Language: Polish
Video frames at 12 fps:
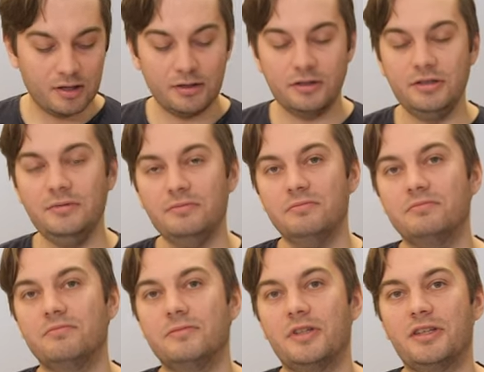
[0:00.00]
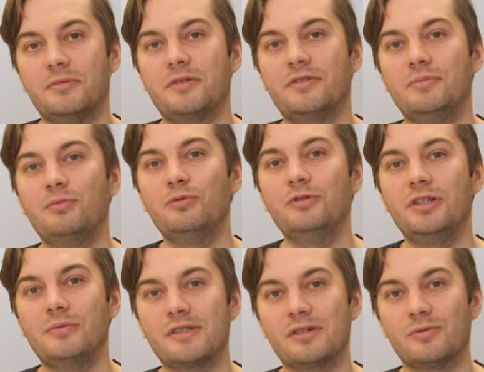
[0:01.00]
I tak naprawdę
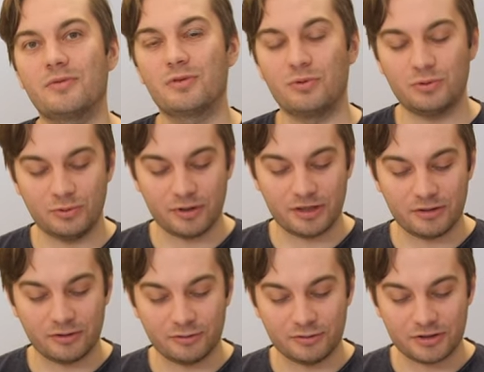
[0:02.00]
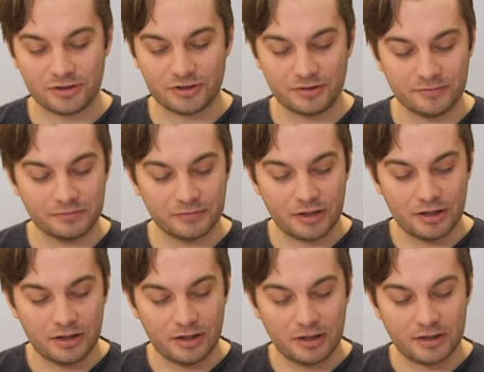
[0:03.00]
budujemy całą strukturę kodu naszego.
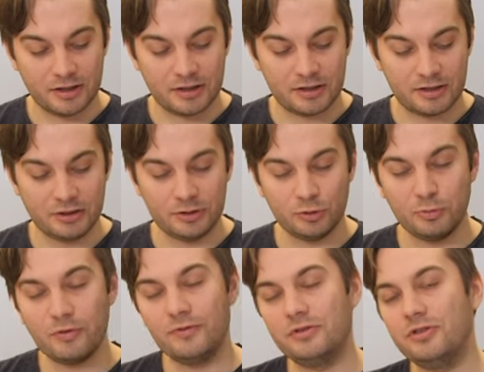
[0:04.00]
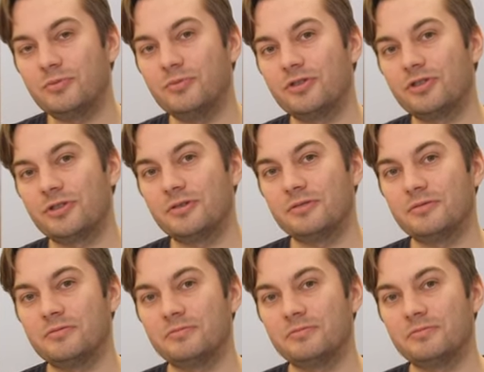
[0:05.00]
E, I tu powinniśmy jeszcze